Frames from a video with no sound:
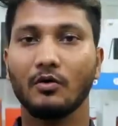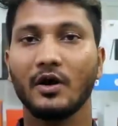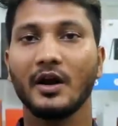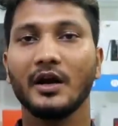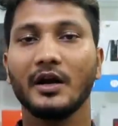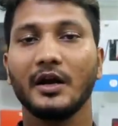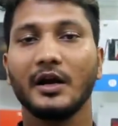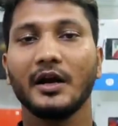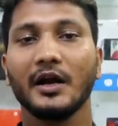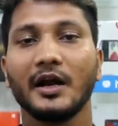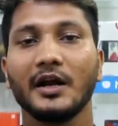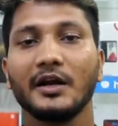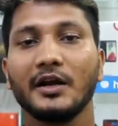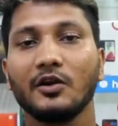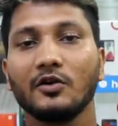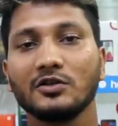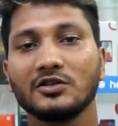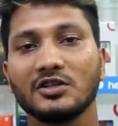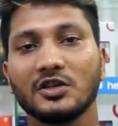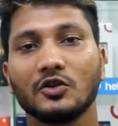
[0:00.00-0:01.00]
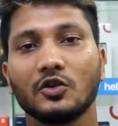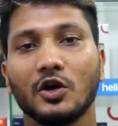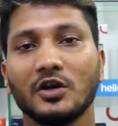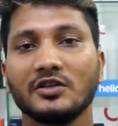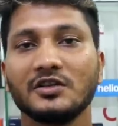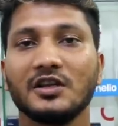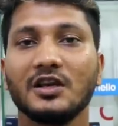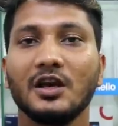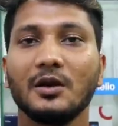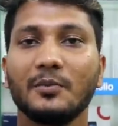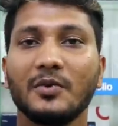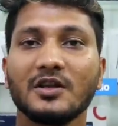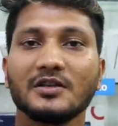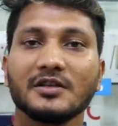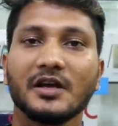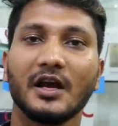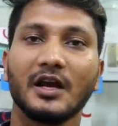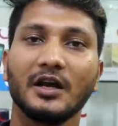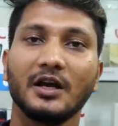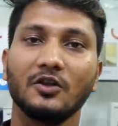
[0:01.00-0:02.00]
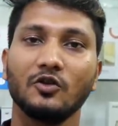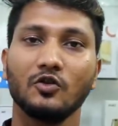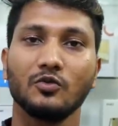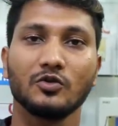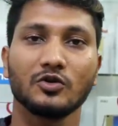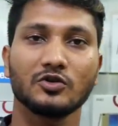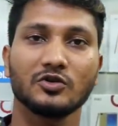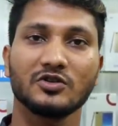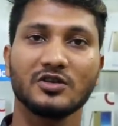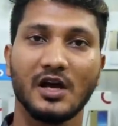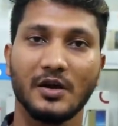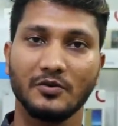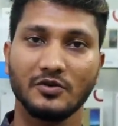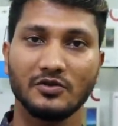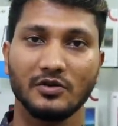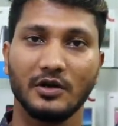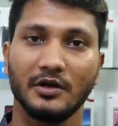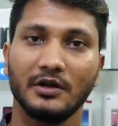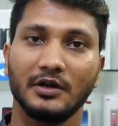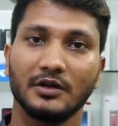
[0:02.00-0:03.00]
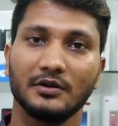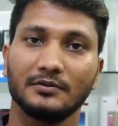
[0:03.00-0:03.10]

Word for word: ওয়ারেন্টি গ্যারান্টি হচ্ছে দশ দিন রিপ্লেস গ্যারান্টি দুই বছর সার্ভিস হয়